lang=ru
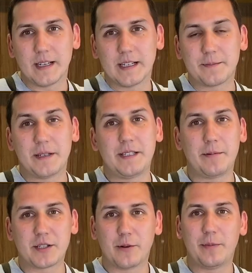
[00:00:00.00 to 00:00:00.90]

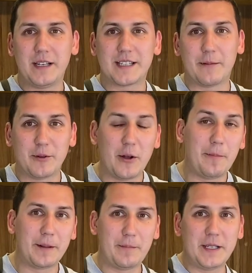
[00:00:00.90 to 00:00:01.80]
Спасибо, что были со мной.
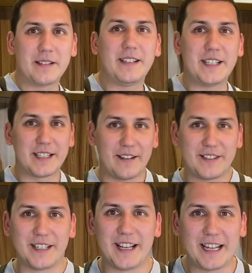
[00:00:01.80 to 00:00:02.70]
Подписывайтесь,
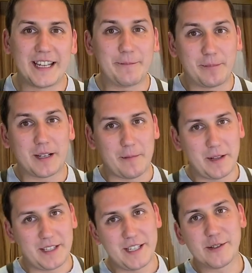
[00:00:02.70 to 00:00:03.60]
ставьте лайки,
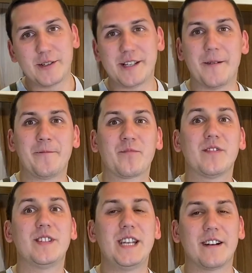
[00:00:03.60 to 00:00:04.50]
комментируйте.
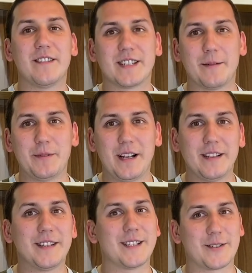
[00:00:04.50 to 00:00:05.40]
Всех вас обнял.
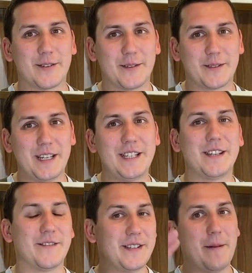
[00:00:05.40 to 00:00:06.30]
До скорой
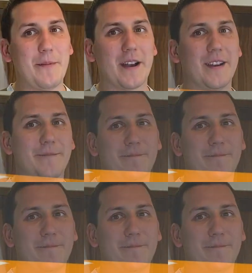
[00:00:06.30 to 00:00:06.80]
встречи. Всем пока.